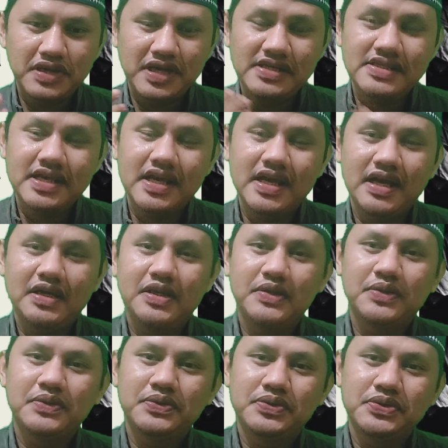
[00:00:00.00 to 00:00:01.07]
desa yang
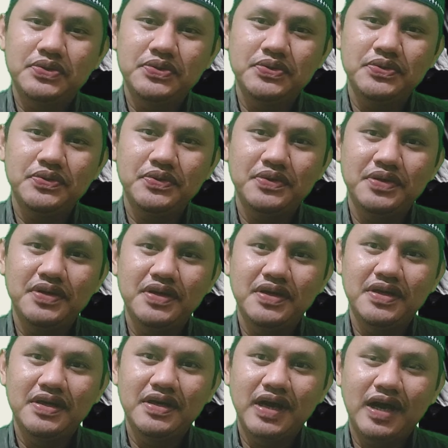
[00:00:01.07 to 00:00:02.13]
dituju,
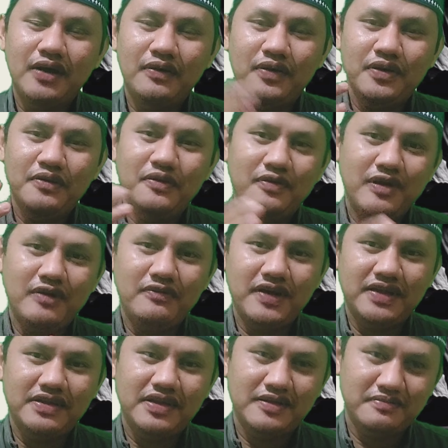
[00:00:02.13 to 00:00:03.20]
Allah
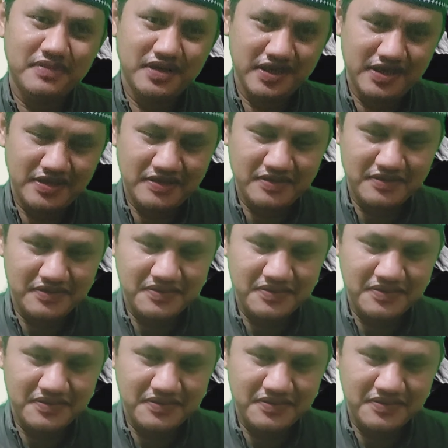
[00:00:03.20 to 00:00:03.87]
mewafatkan beliau.